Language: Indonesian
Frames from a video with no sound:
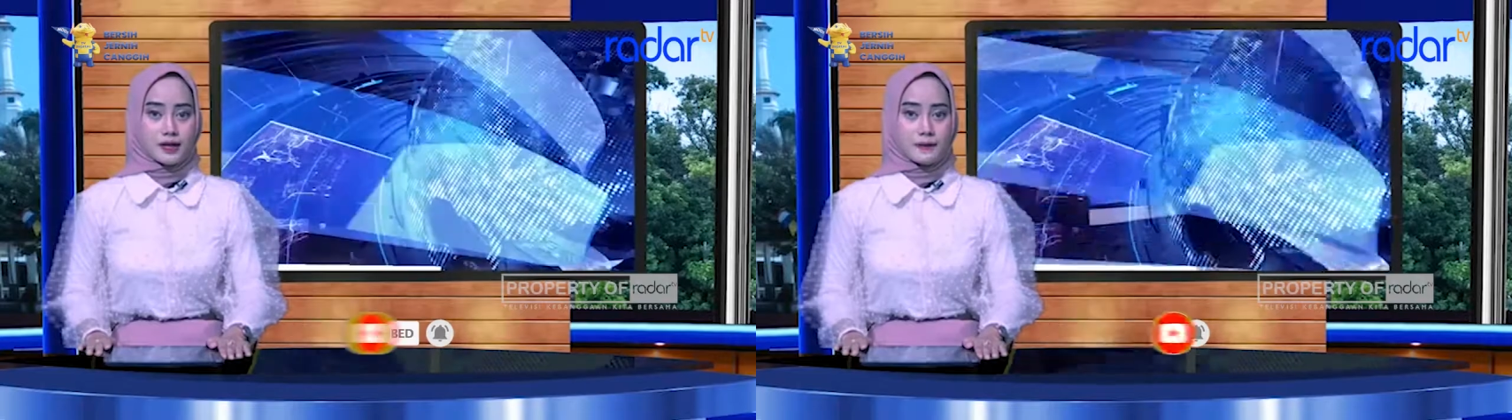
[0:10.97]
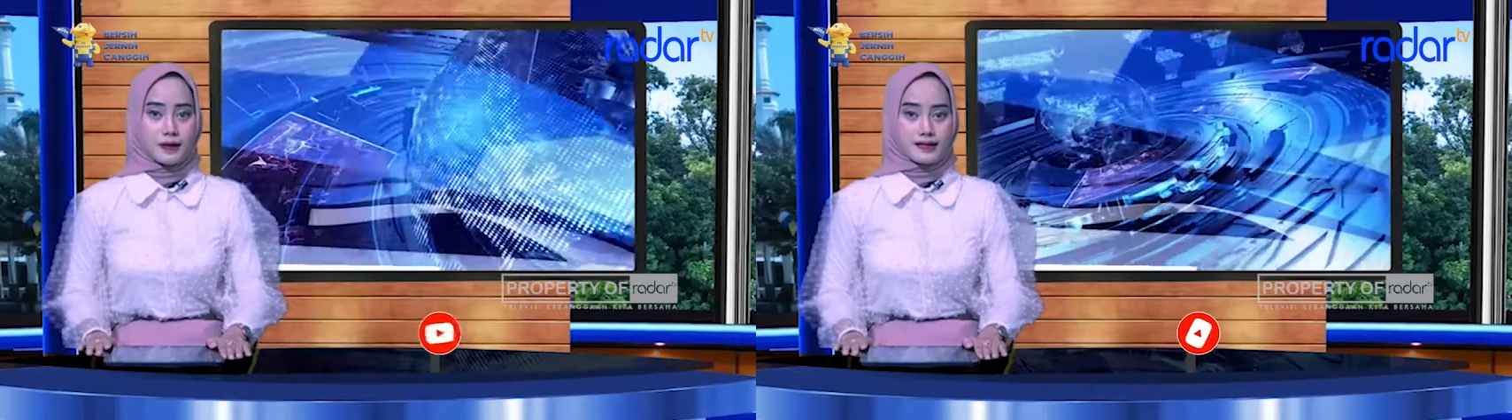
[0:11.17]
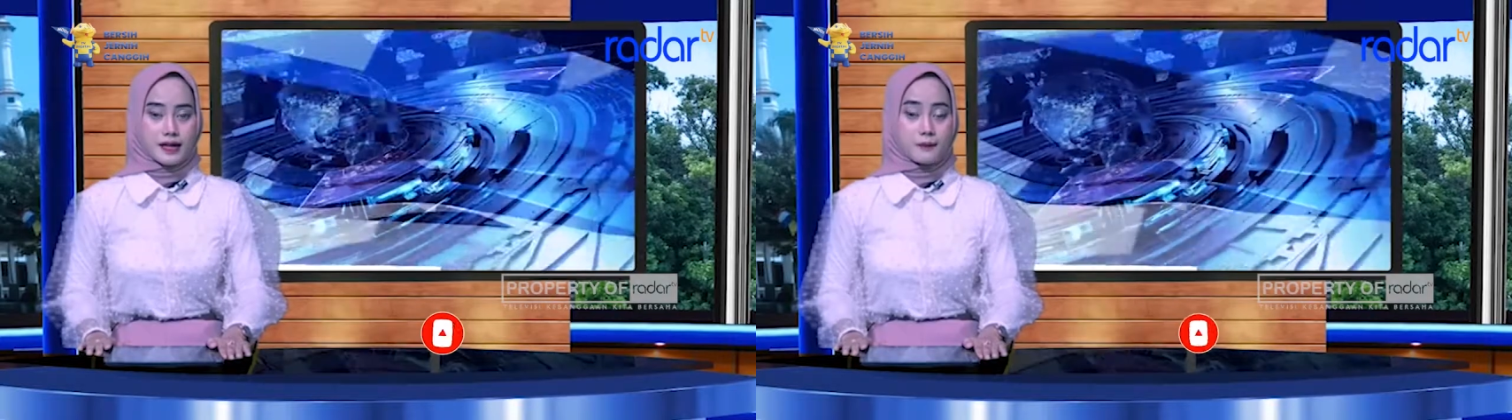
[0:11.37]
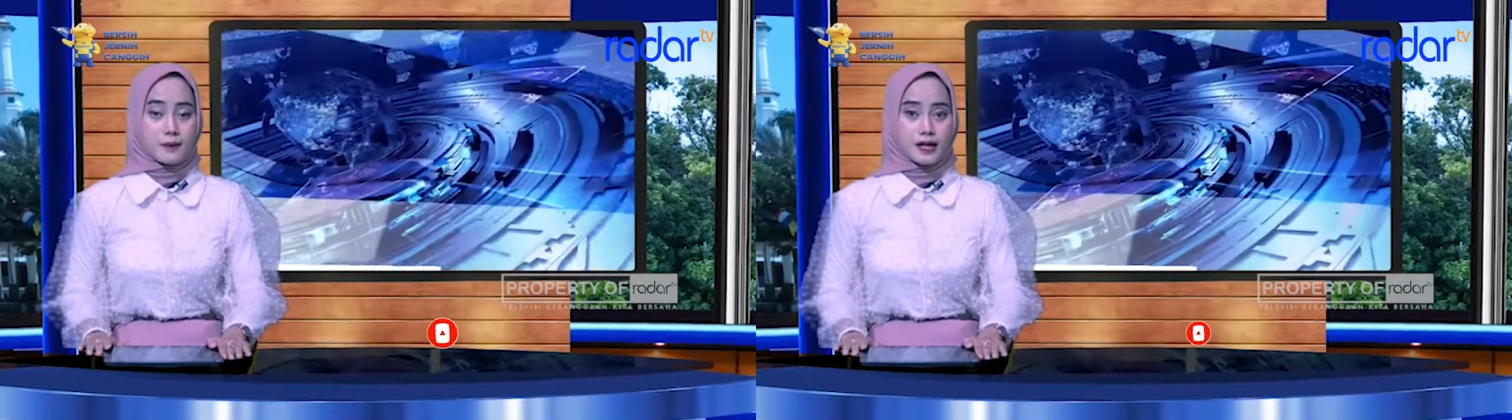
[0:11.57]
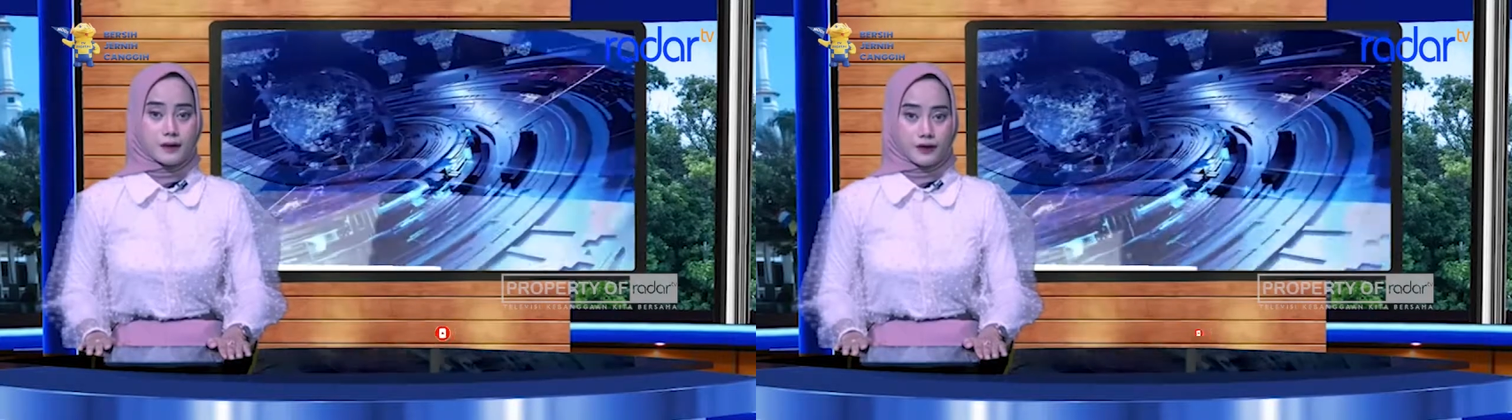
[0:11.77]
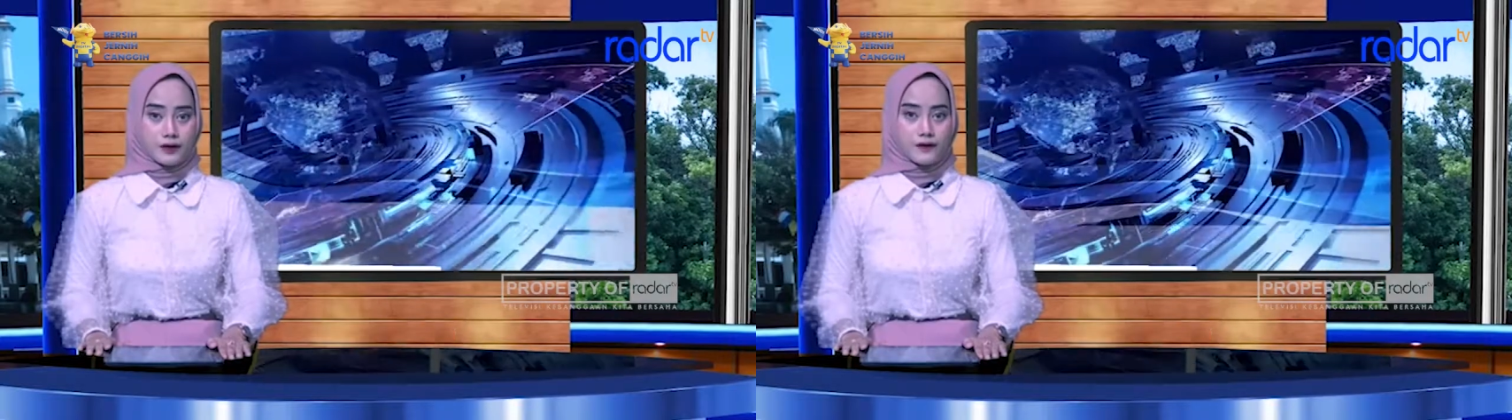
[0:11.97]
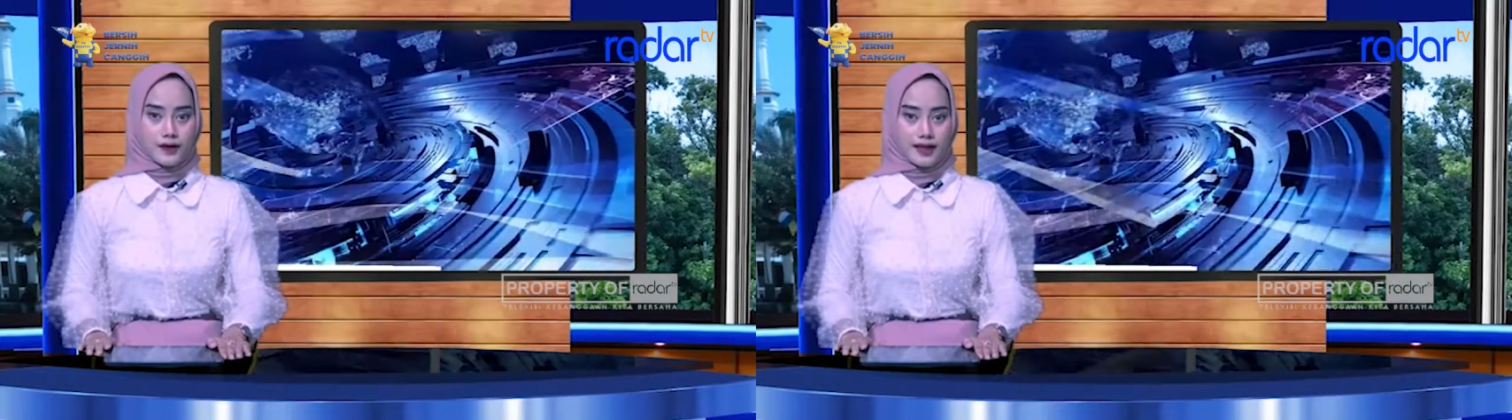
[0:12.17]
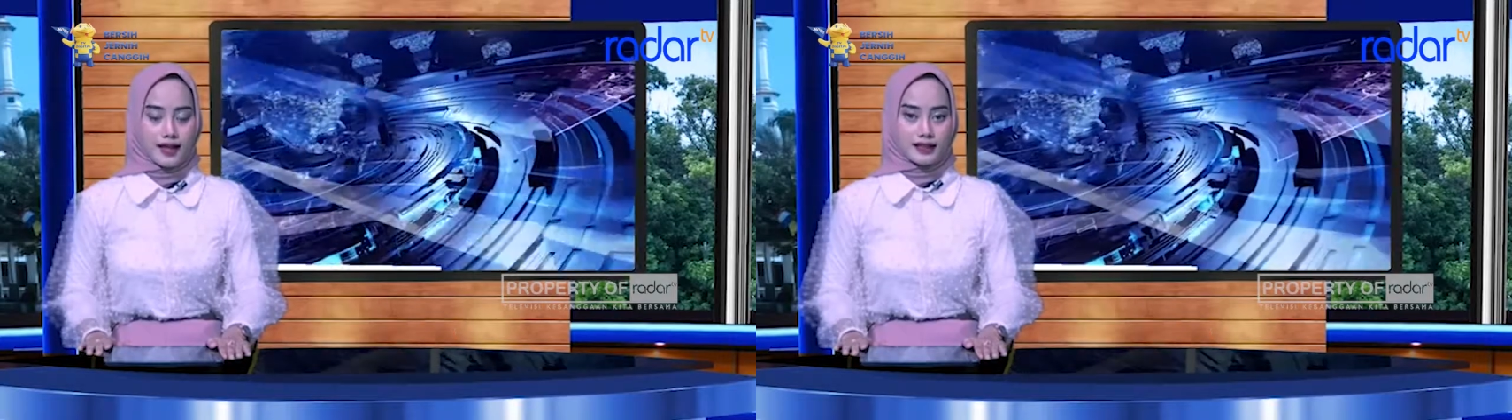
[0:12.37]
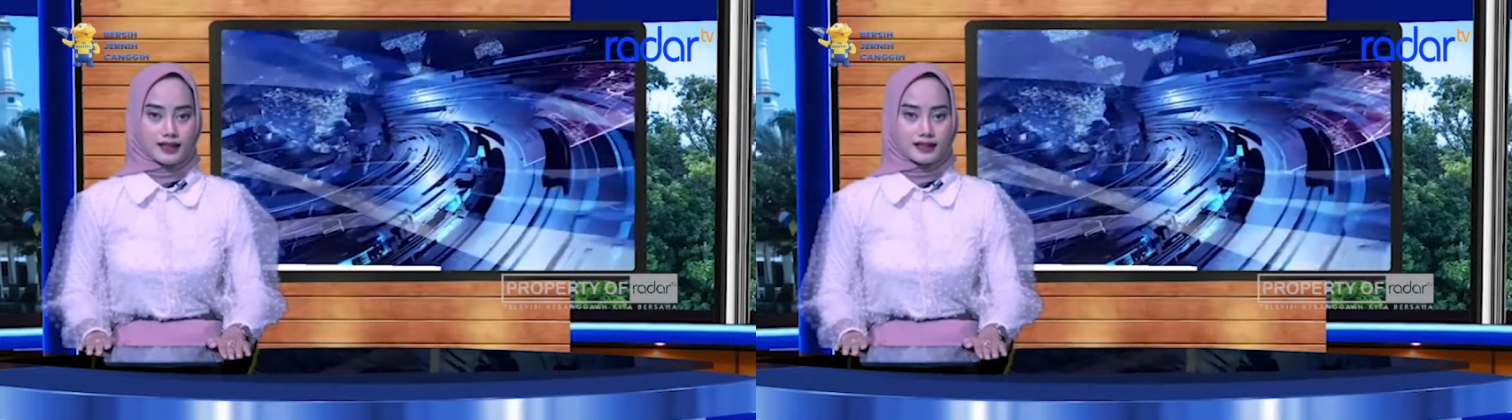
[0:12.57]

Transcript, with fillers: di masa pandemi COVID-19.